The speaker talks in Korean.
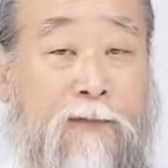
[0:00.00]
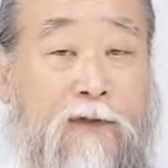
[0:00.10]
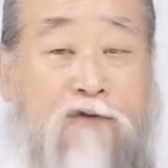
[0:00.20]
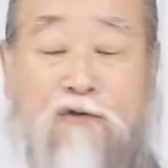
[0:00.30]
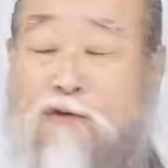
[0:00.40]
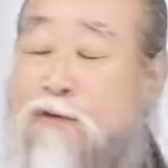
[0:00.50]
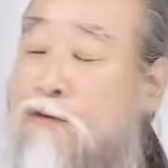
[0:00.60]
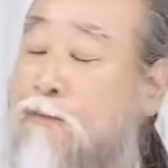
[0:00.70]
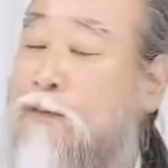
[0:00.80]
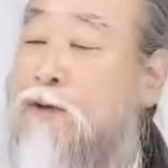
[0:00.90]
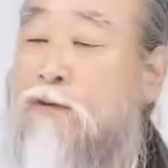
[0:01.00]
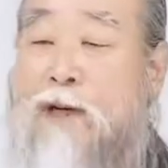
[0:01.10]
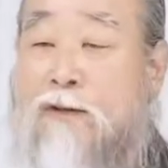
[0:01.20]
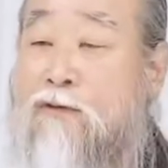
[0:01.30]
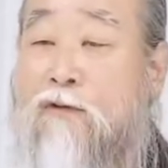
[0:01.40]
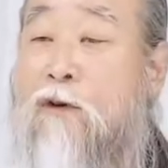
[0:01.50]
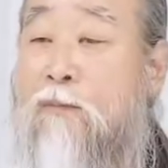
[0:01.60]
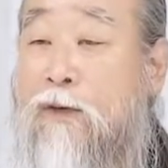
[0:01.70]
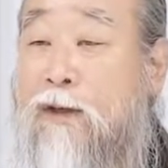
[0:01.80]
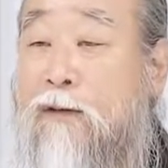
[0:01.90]
누구도 미워할 수
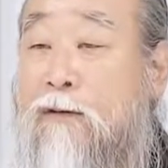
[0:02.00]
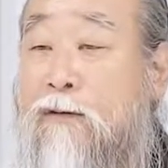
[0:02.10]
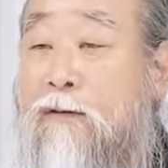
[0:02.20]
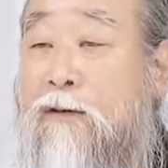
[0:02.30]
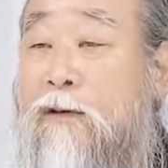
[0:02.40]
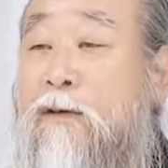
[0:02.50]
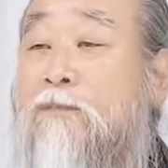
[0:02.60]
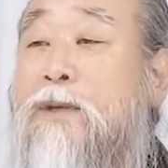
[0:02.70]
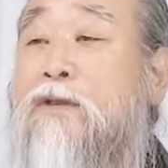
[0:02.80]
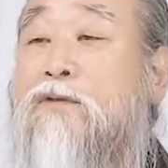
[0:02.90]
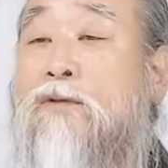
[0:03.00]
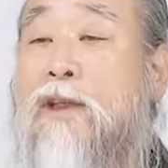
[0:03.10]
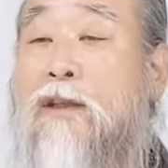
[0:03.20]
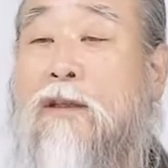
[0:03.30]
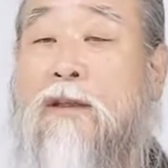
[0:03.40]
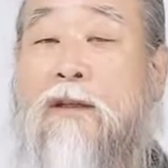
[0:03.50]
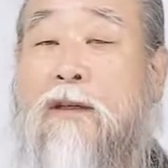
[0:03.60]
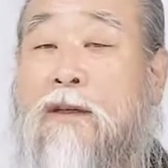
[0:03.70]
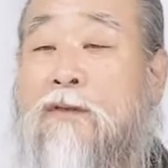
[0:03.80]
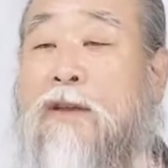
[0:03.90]
없는 그런 민족이
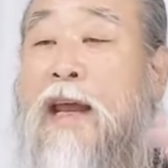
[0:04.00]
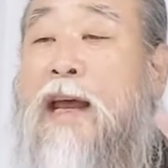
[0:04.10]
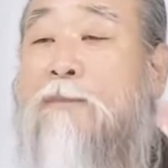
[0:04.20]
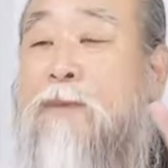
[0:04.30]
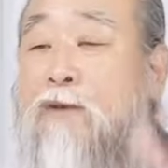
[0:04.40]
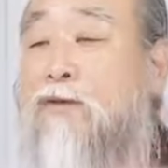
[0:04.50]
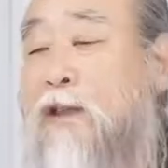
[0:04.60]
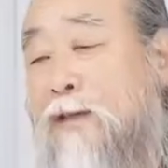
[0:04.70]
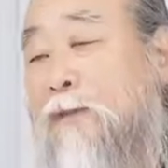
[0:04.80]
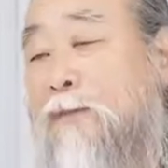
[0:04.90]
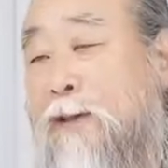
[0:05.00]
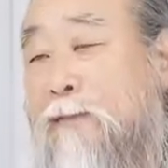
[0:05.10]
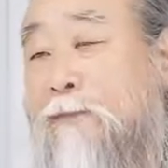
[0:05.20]
대한민국 사람입니다.